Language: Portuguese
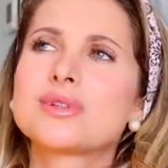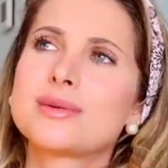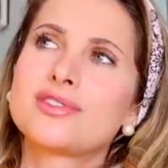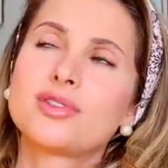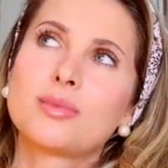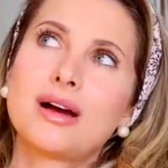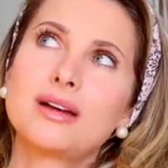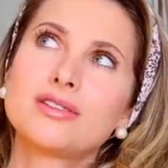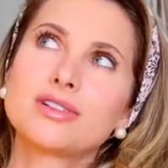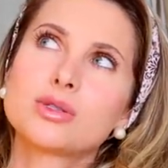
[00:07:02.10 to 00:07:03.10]
comecei a me filmar
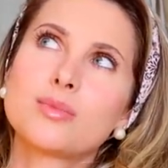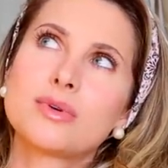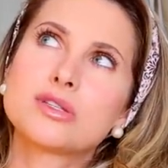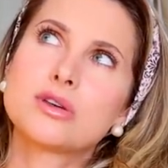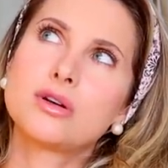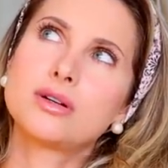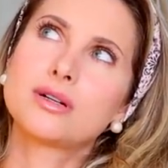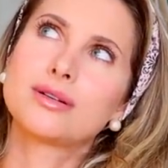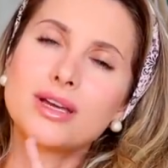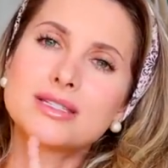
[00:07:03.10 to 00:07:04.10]
e eu vejo uma
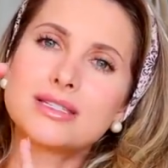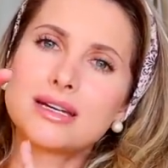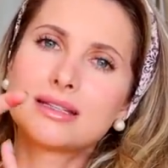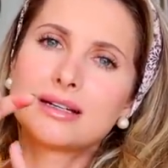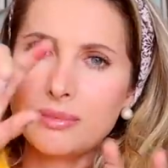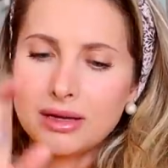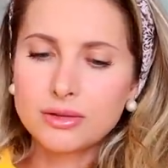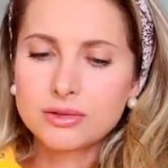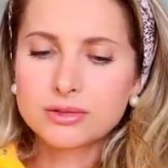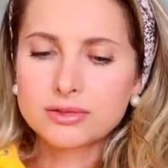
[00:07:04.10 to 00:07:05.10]
pessoa conhecida
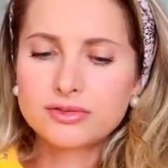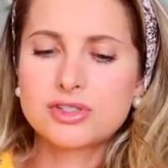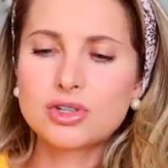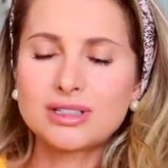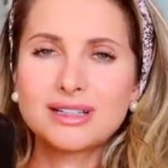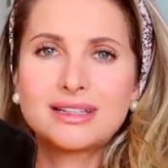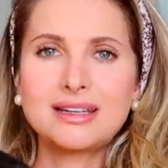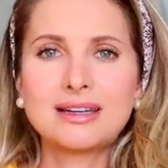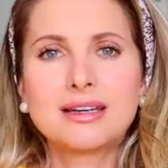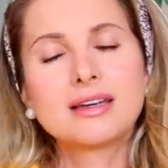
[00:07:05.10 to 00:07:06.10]
pelo visor
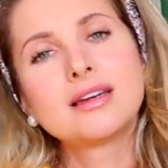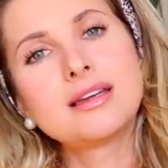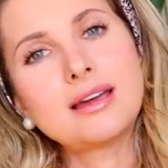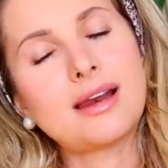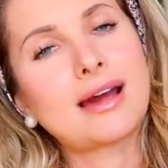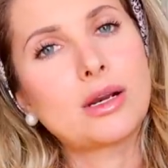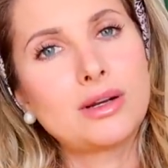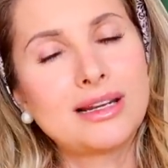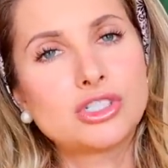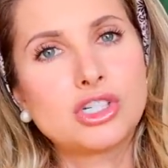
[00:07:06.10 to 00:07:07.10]
daqui. E era a
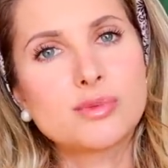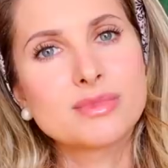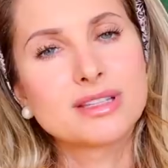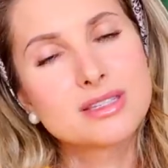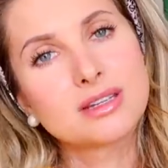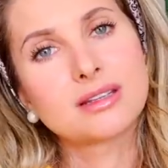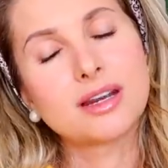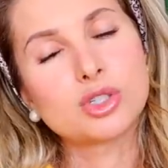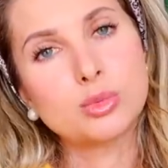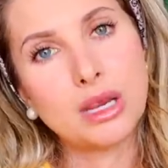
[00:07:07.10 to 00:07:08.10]
Carolina Dickman dançando atrás de